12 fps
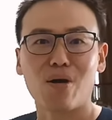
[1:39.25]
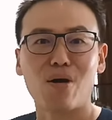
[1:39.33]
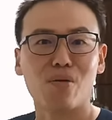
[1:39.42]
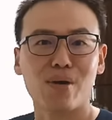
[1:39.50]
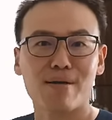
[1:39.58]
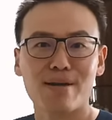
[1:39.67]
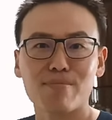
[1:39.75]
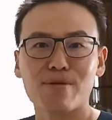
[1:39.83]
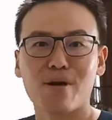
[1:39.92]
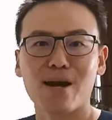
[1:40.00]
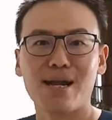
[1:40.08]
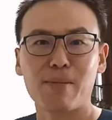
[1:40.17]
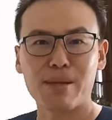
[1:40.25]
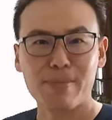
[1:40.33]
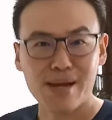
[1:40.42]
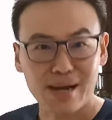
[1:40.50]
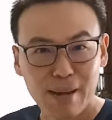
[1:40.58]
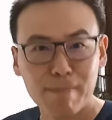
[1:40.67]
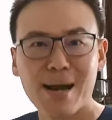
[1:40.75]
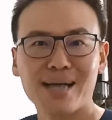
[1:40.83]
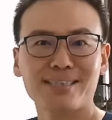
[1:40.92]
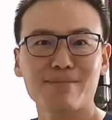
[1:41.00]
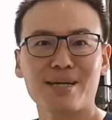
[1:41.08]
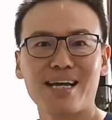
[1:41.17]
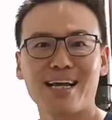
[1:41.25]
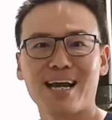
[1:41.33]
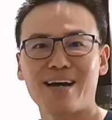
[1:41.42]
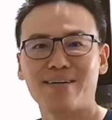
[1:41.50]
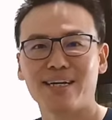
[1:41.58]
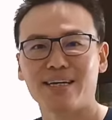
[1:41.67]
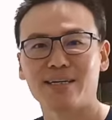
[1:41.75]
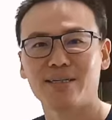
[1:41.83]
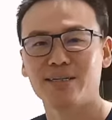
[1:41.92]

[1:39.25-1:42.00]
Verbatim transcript: ของไว้เรียบร้อยแล้วมีเพียงแค่80 k c a l เอง